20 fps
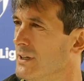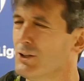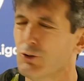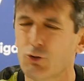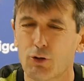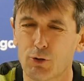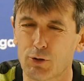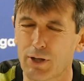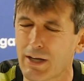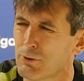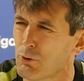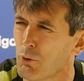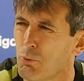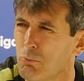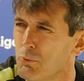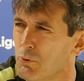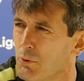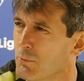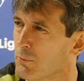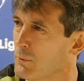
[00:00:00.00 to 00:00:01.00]
Eso que lo tenga
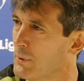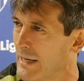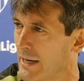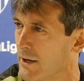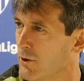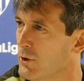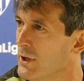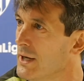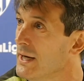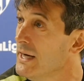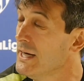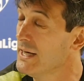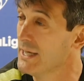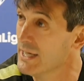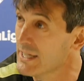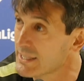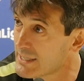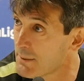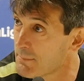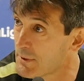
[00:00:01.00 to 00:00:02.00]
todo el mundo muy claro.
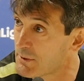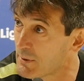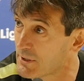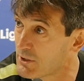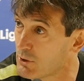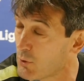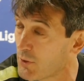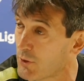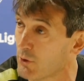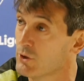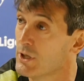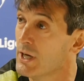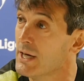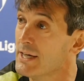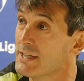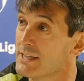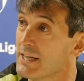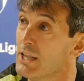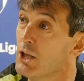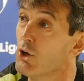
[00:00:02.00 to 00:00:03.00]
Y esta misma situación
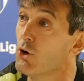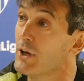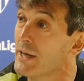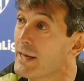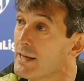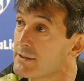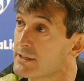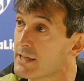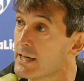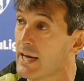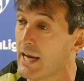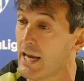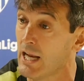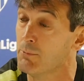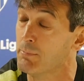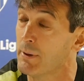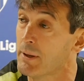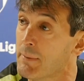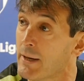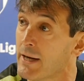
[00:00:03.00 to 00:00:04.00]
se dio en Elche
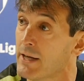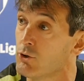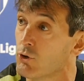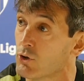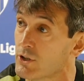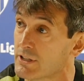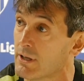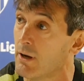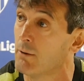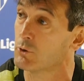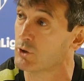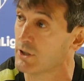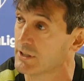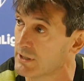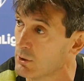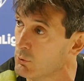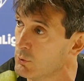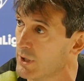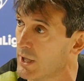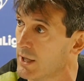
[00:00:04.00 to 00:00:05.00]
el primer año que estábamos en
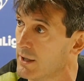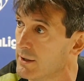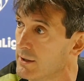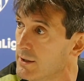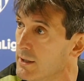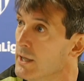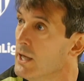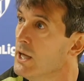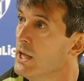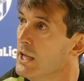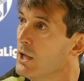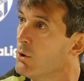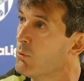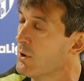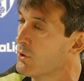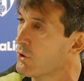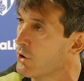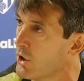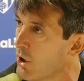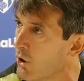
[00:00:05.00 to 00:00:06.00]
segunda. Y
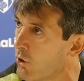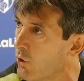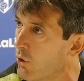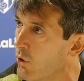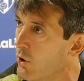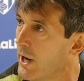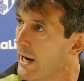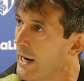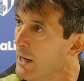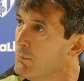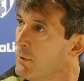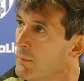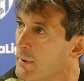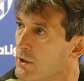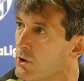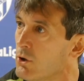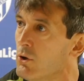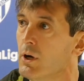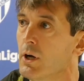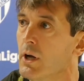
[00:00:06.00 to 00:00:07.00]
cuando llegó el
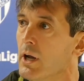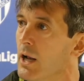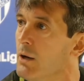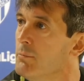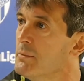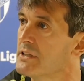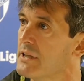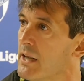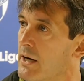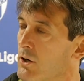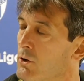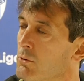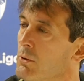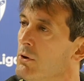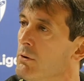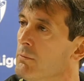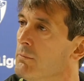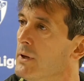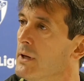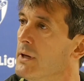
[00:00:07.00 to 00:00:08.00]
momento, el mister
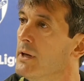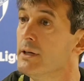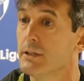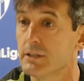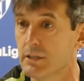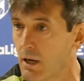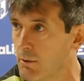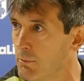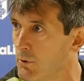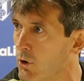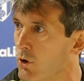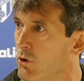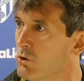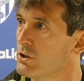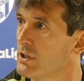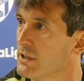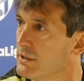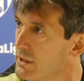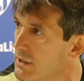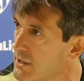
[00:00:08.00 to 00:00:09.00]
renovó, se habló,
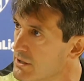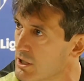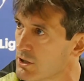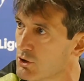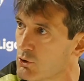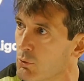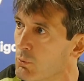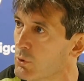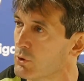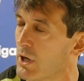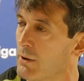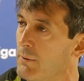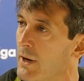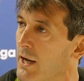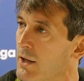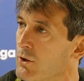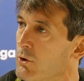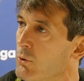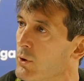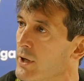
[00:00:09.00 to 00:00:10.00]
se, estuvo
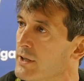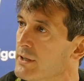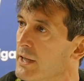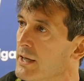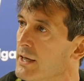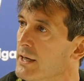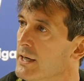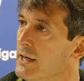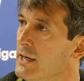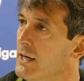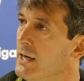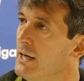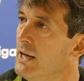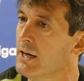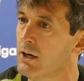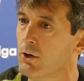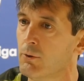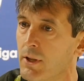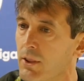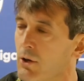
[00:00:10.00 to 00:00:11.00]
trabajando durante
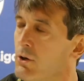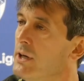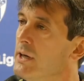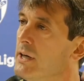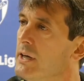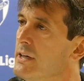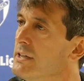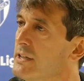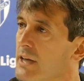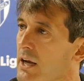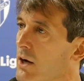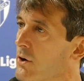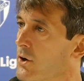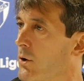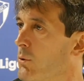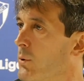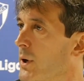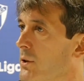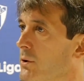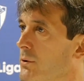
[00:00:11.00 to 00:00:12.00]
la renovación y se llega a
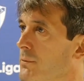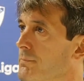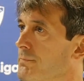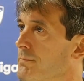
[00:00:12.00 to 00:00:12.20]
un acuerdo.